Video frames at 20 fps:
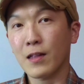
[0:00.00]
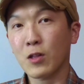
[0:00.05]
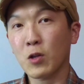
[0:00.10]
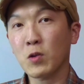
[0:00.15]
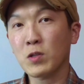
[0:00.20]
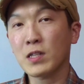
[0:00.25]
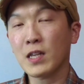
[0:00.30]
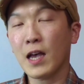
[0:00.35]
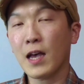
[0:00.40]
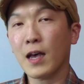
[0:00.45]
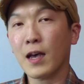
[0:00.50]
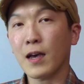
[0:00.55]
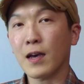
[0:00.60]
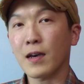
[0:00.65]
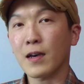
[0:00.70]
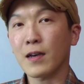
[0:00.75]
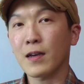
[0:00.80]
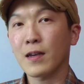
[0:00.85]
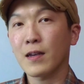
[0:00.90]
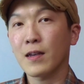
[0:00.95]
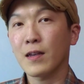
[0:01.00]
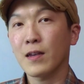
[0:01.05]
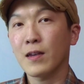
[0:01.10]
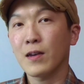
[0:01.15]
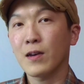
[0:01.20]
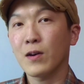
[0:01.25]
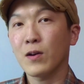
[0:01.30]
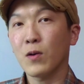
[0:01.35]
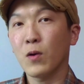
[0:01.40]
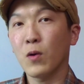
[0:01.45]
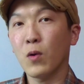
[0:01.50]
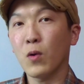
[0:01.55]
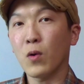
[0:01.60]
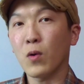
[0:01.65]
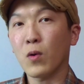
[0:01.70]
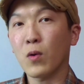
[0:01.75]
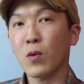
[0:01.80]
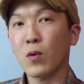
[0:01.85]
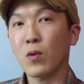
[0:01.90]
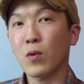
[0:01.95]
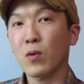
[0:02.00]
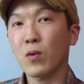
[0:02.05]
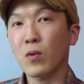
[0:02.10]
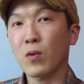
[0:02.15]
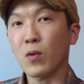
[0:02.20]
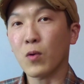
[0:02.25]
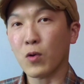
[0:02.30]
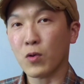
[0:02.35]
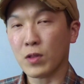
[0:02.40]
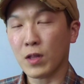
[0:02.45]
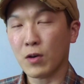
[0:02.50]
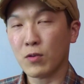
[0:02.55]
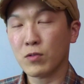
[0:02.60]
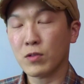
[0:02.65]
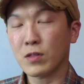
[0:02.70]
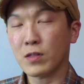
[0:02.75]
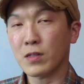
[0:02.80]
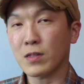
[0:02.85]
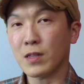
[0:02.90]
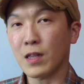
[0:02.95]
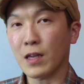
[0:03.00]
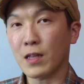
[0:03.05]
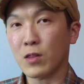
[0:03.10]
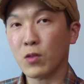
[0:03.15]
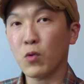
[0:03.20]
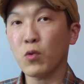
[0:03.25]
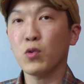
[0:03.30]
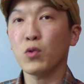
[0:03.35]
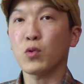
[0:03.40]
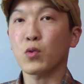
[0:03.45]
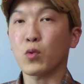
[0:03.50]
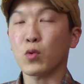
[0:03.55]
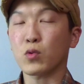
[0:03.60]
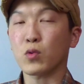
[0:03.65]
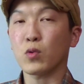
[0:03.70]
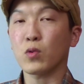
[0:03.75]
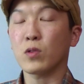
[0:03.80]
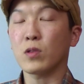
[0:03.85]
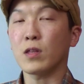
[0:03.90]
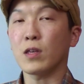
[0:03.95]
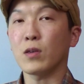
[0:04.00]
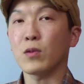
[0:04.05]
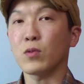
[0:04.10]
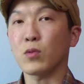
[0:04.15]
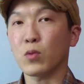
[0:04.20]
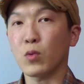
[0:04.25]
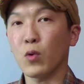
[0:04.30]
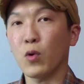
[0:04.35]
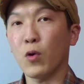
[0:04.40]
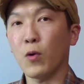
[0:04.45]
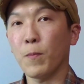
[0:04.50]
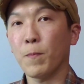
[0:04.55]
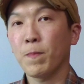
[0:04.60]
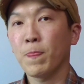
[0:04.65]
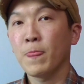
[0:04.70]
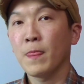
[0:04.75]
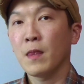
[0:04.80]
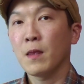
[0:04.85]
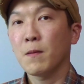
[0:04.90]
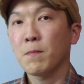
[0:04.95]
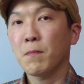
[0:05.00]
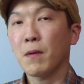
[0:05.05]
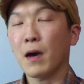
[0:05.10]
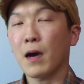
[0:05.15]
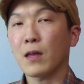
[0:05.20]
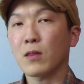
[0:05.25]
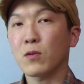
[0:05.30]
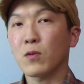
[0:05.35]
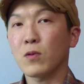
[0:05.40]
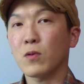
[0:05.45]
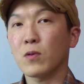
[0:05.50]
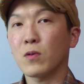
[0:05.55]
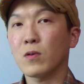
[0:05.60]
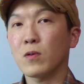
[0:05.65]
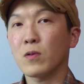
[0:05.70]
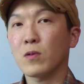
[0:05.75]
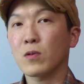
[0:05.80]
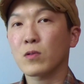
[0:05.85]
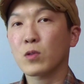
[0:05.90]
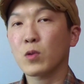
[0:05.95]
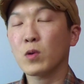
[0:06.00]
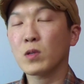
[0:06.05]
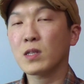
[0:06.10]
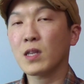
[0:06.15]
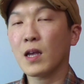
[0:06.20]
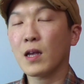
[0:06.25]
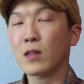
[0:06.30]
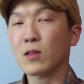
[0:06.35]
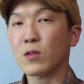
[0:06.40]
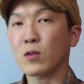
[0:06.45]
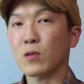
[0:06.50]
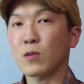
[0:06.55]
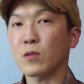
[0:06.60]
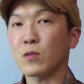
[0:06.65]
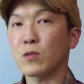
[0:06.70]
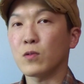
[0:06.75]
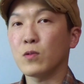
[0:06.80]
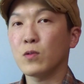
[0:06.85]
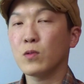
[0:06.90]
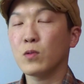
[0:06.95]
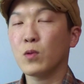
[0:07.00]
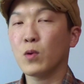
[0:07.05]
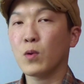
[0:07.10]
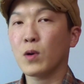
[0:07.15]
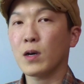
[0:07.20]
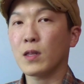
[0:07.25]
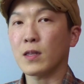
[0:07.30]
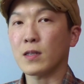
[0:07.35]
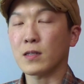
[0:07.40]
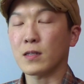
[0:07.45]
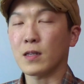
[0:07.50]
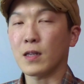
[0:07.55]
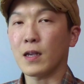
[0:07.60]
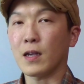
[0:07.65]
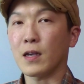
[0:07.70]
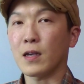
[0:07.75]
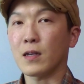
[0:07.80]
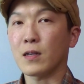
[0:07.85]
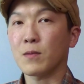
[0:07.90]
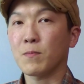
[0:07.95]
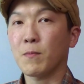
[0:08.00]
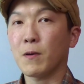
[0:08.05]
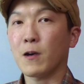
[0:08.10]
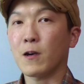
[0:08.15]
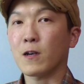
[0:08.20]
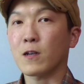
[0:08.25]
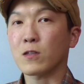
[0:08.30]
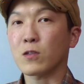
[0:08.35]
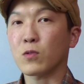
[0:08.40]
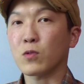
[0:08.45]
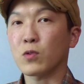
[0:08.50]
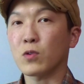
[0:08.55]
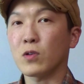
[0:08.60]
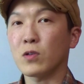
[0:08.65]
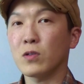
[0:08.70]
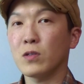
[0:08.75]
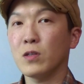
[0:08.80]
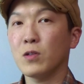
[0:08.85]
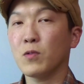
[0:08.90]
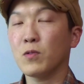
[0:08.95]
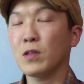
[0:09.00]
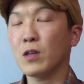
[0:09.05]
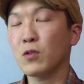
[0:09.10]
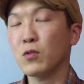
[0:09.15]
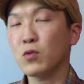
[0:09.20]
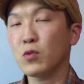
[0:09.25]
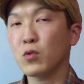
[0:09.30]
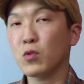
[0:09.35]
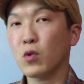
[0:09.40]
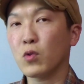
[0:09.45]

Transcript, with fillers: 登山を行うってどういうことっていうと、登山という運動がですね、そういういろんな運